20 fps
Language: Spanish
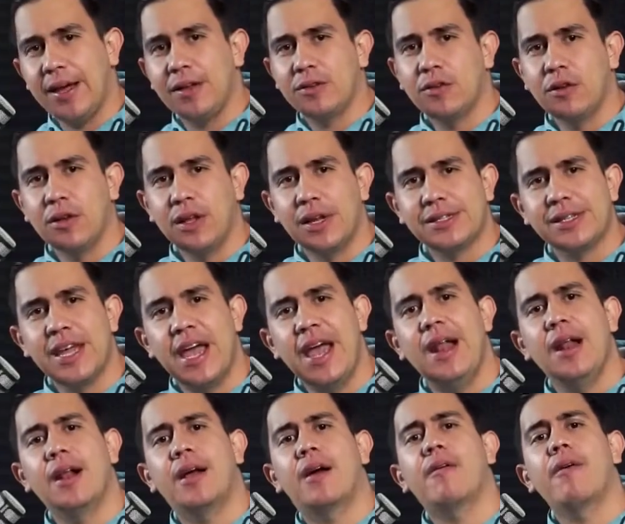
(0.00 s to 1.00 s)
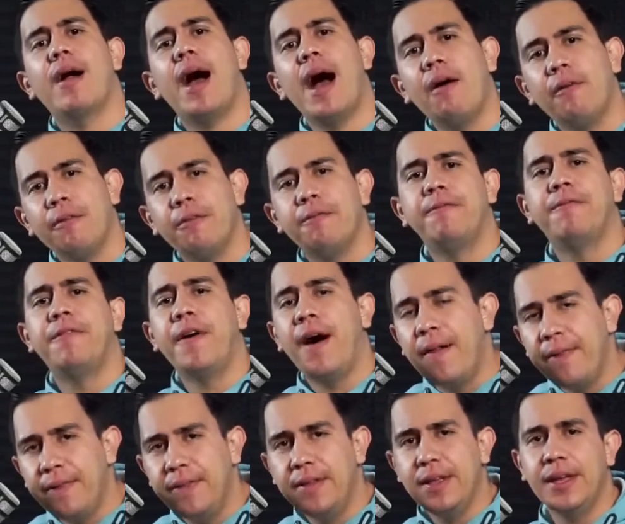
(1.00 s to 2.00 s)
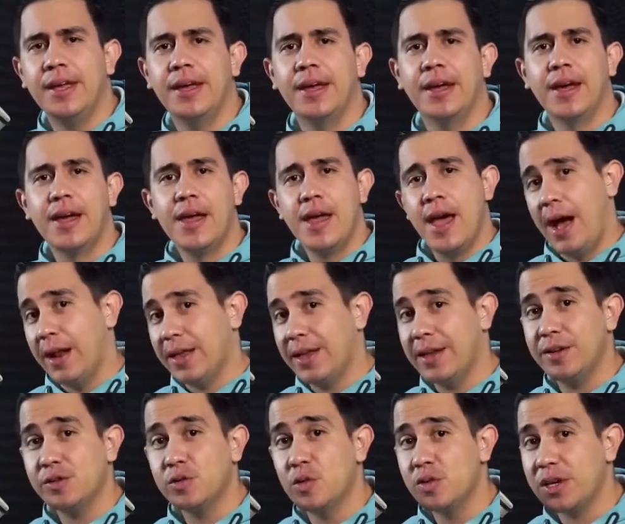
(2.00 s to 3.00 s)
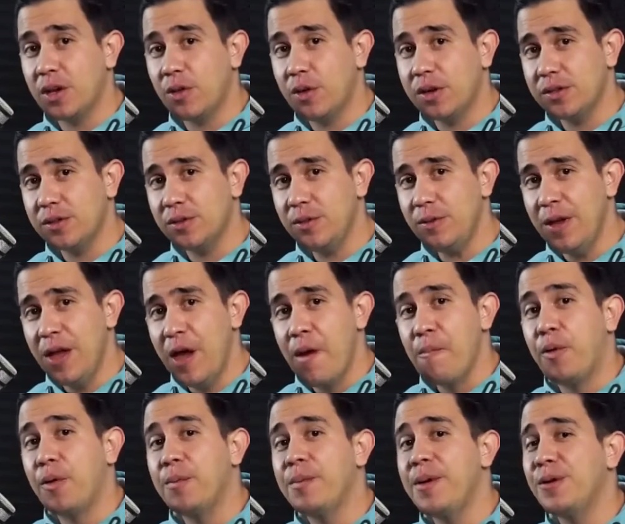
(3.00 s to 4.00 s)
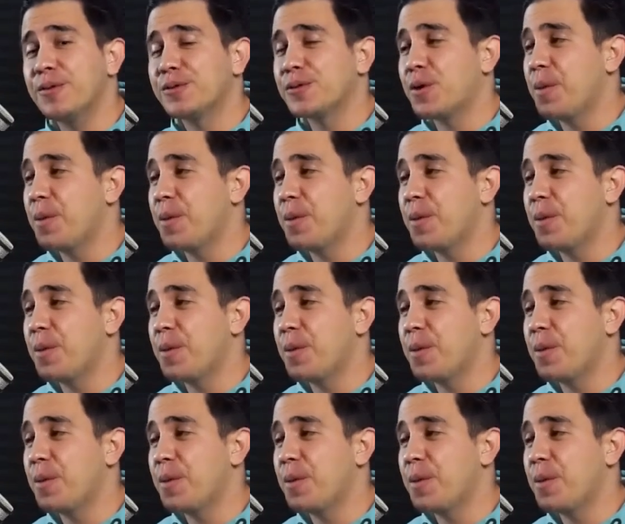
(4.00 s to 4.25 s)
de todas, el crowdfunding. ¿Alguien ha escuchado esto? Ponme en los